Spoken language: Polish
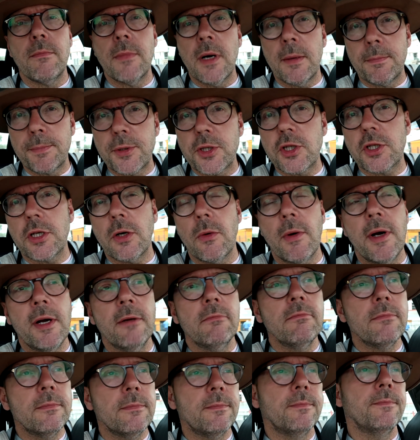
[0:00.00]
Mam
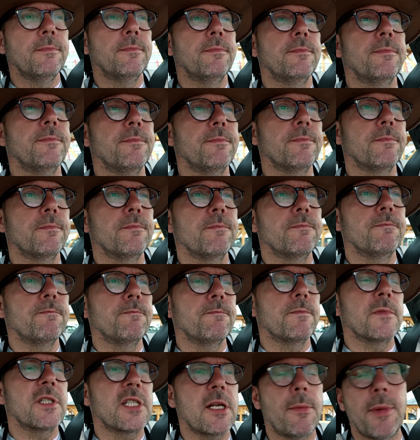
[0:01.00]
pszczołę.
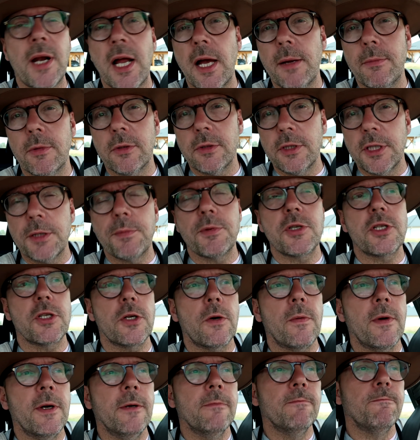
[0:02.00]
Zabrałem od nich
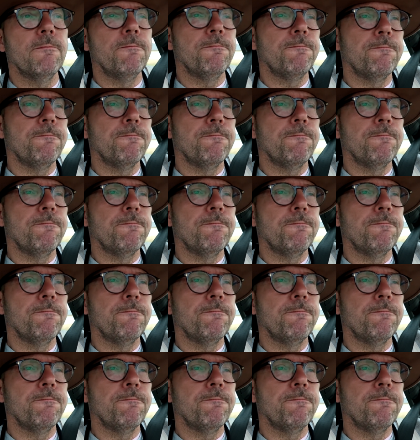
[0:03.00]
pszczołę.